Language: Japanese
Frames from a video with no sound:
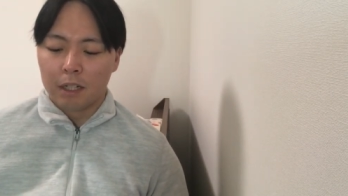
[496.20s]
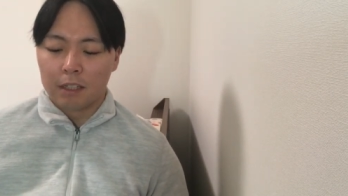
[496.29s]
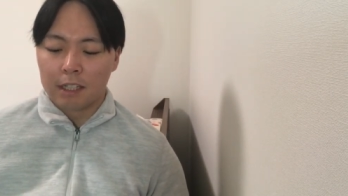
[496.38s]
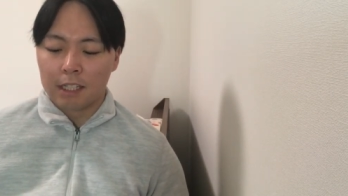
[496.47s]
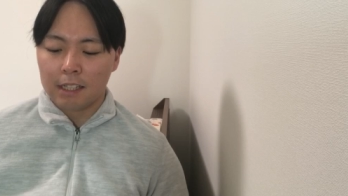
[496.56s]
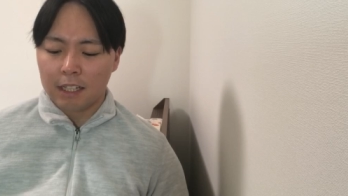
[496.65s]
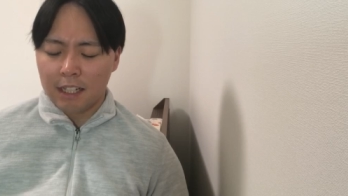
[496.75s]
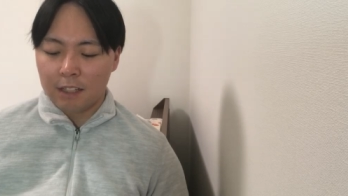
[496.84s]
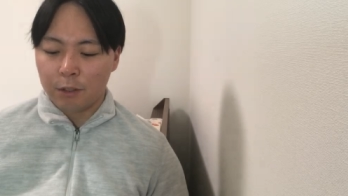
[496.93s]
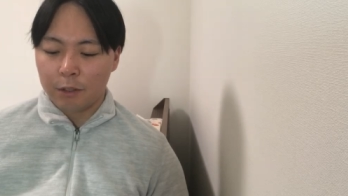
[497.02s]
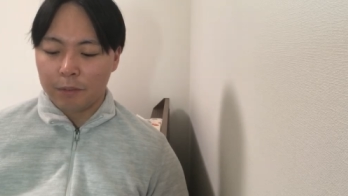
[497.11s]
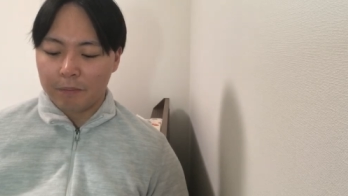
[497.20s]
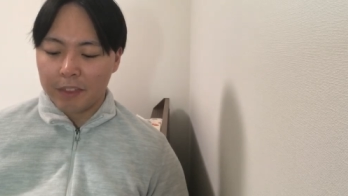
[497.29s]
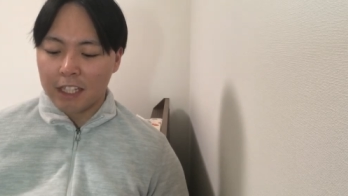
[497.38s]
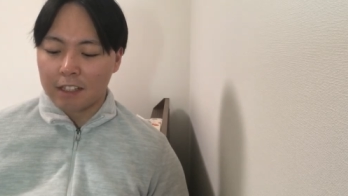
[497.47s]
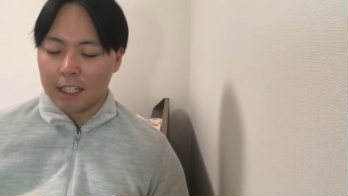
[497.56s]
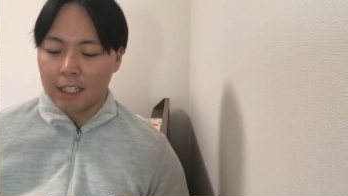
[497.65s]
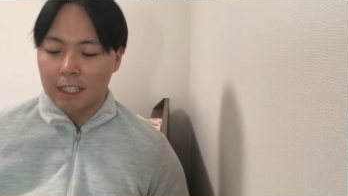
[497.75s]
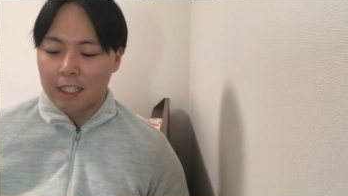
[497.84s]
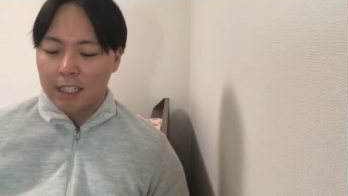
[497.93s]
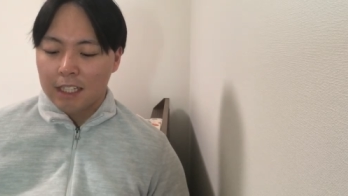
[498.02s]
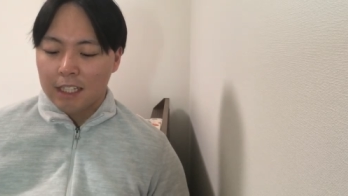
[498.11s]
さすがにあの何て言うかな
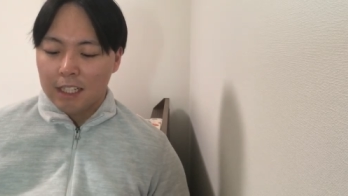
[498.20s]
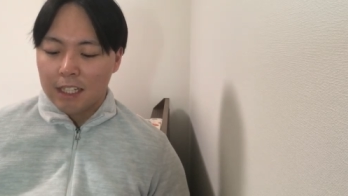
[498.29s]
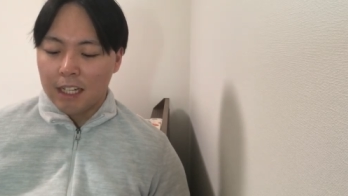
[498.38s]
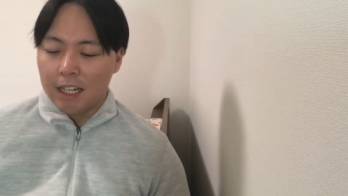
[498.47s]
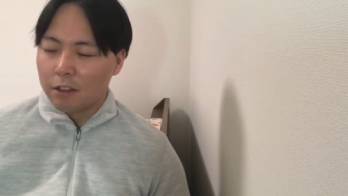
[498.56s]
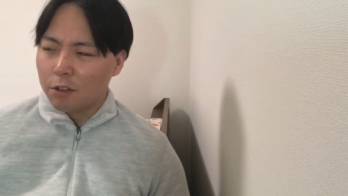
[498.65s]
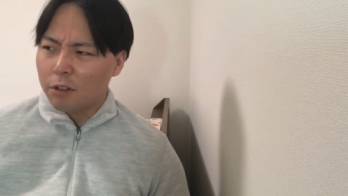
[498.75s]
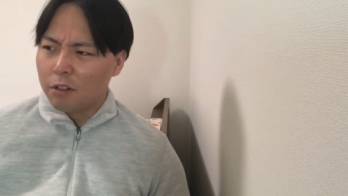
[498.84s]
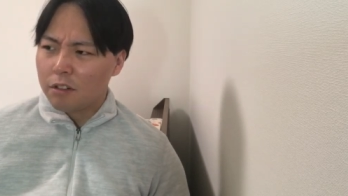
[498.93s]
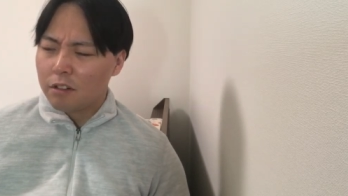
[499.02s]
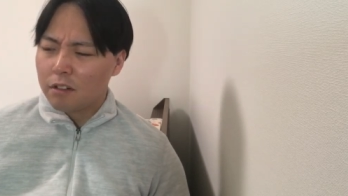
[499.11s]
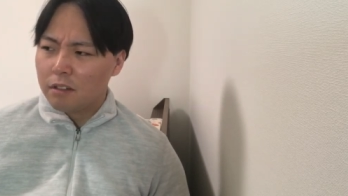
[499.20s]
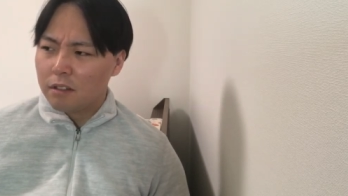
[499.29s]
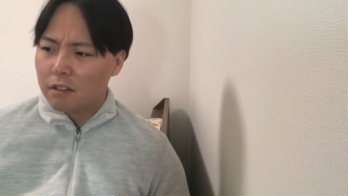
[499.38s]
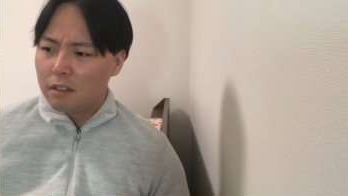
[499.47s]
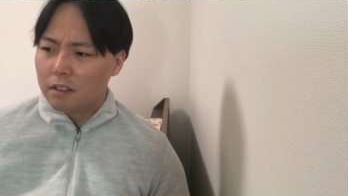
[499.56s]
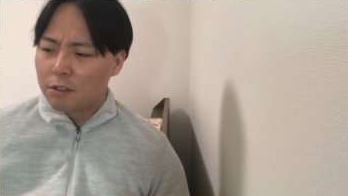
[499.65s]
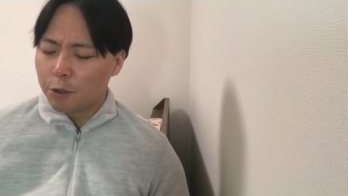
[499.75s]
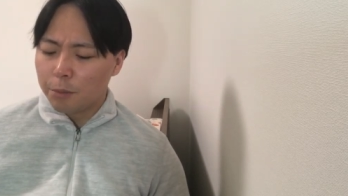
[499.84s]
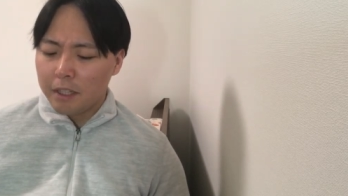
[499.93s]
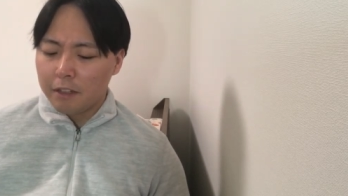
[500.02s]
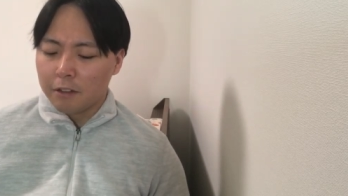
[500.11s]
えっ、ー、とそこ
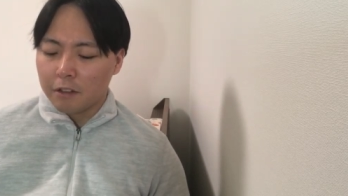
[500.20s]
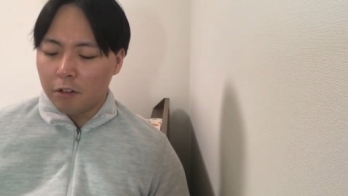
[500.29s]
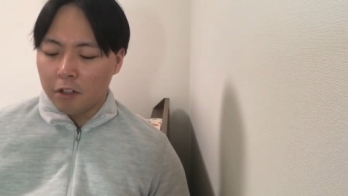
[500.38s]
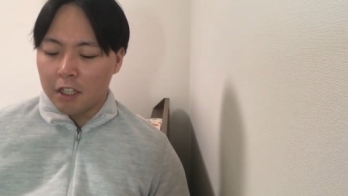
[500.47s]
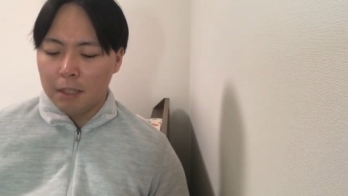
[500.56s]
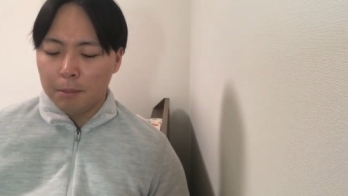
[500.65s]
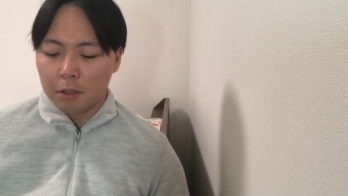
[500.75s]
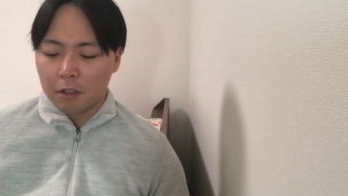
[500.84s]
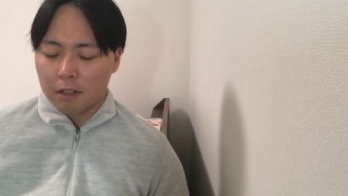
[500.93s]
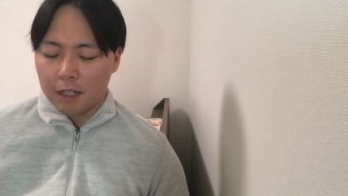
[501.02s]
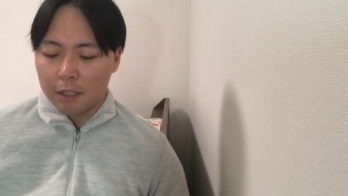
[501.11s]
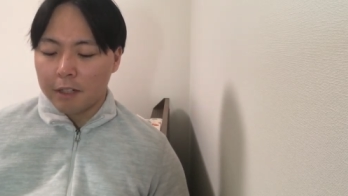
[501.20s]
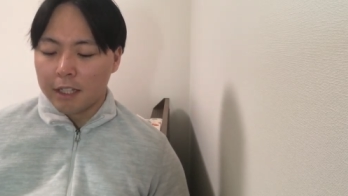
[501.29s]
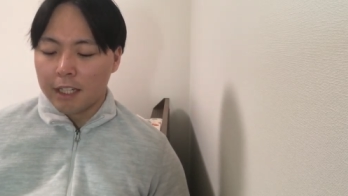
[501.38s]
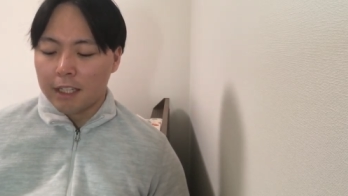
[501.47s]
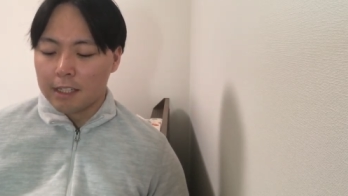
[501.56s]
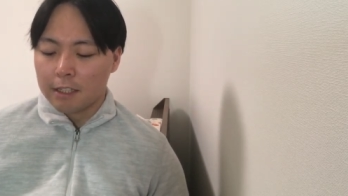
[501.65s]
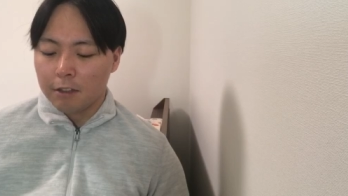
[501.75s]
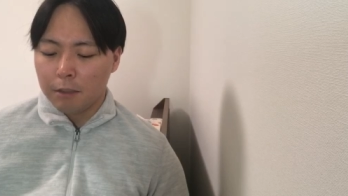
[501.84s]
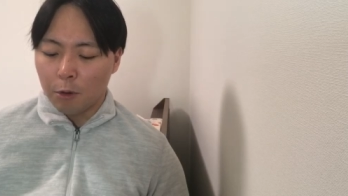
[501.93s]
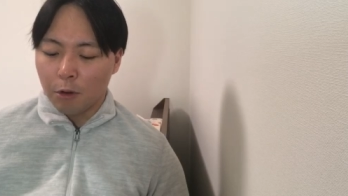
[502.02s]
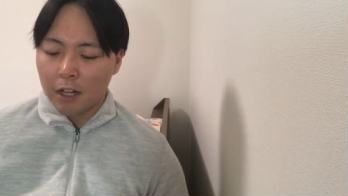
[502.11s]
までのこう義務とは言わないですけどで
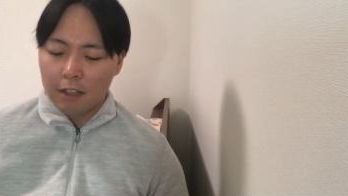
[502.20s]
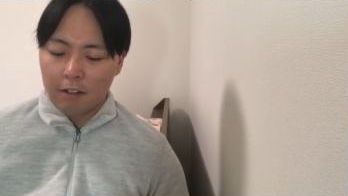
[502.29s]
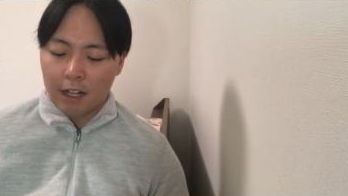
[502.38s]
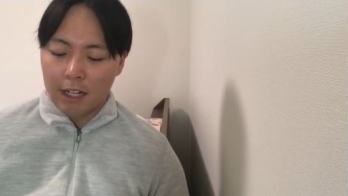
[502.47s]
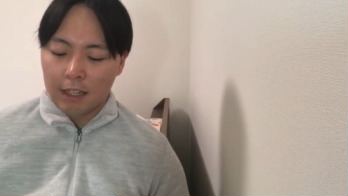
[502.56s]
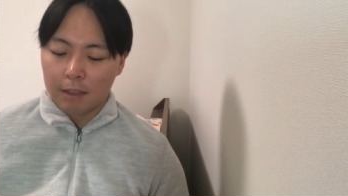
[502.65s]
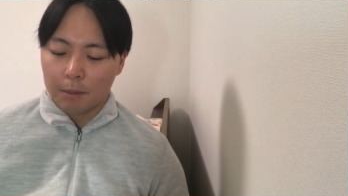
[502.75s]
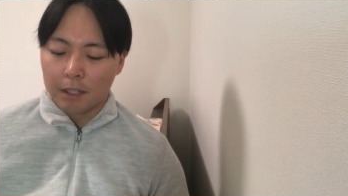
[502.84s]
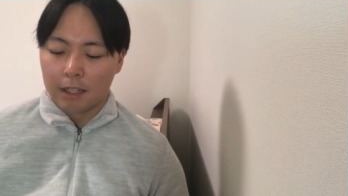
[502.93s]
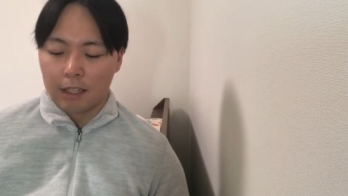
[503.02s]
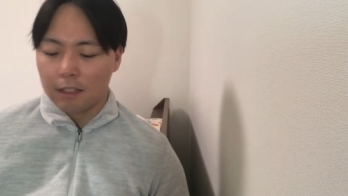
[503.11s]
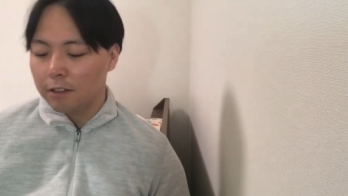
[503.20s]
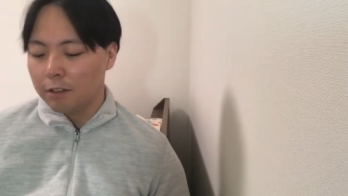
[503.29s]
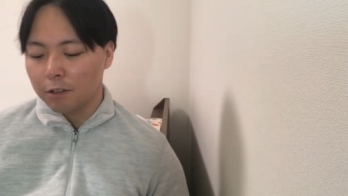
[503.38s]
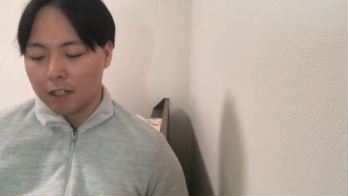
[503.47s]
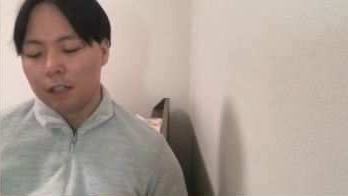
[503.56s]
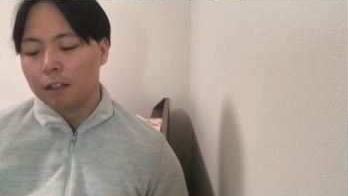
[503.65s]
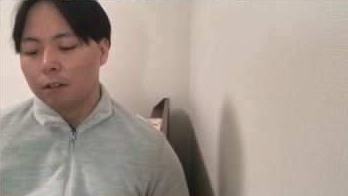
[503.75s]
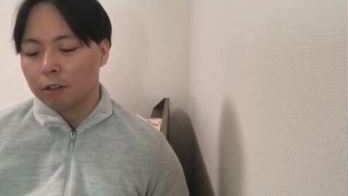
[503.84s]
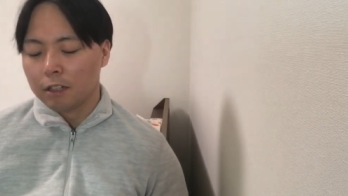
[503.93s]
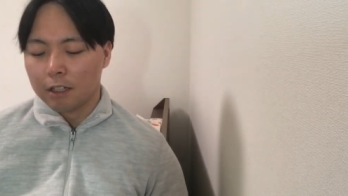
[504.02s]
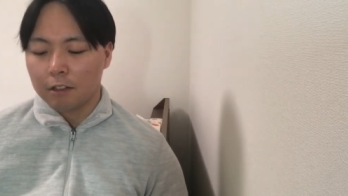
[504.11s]
もお金を払ってもらってるのかなお
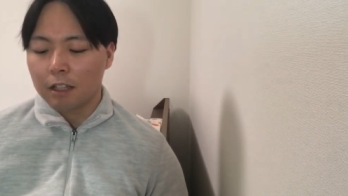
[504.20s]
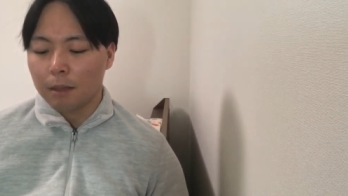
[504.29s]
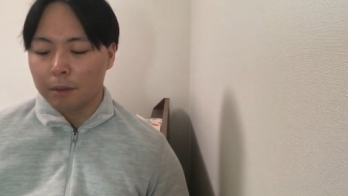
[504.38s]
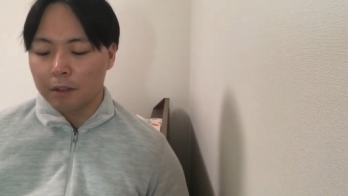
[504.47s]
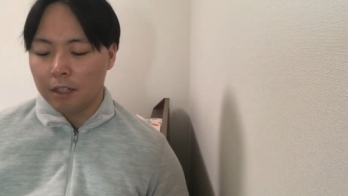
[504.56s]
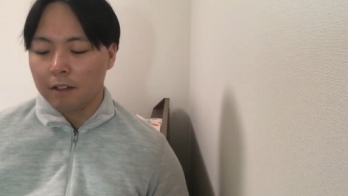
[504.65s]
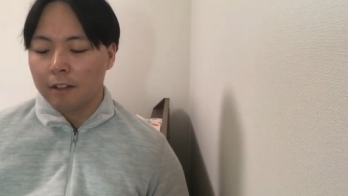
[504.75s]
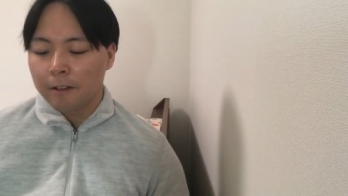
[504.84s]
そらくユタボンに。